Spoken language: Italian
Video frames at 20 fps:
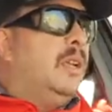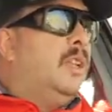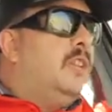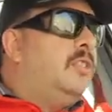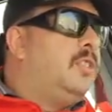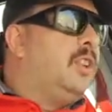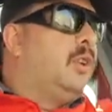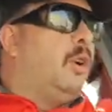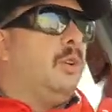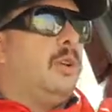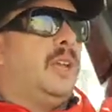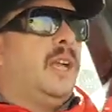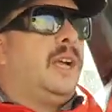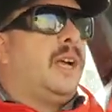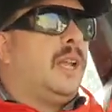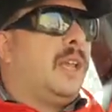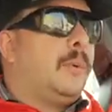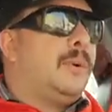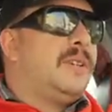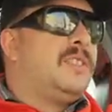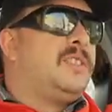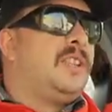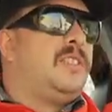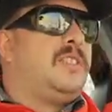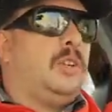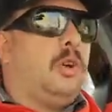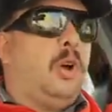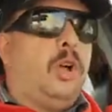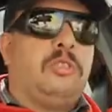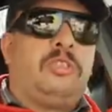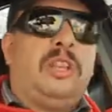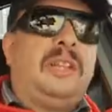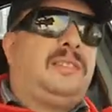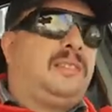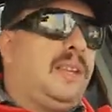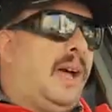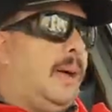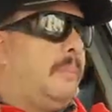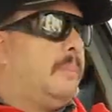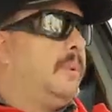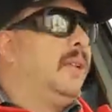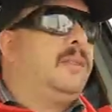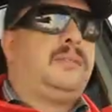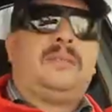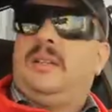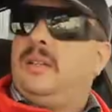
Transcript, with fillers: si collega da qualsiasi cosa, il tablet,